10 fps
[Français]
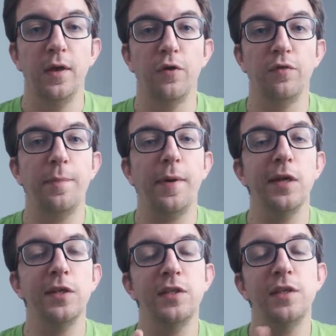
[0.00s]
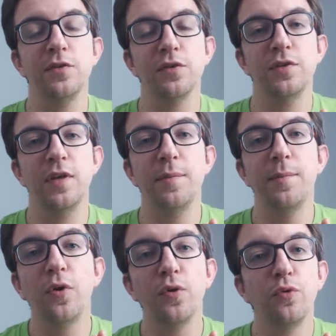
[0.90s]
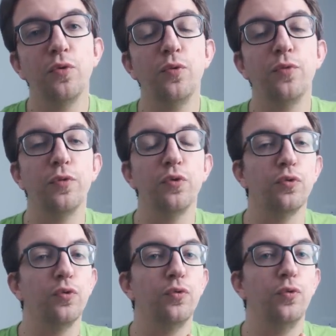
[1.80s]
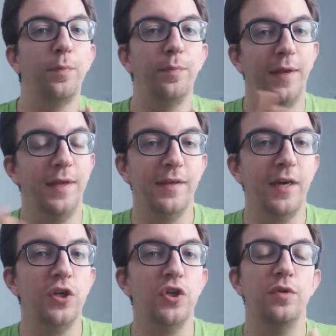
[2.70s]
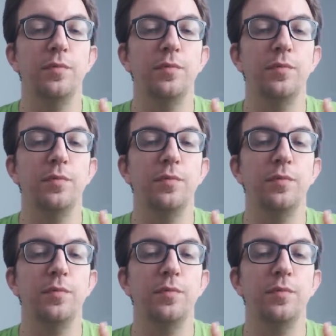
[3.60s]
On va parler ici essentiellement de photos de paysage,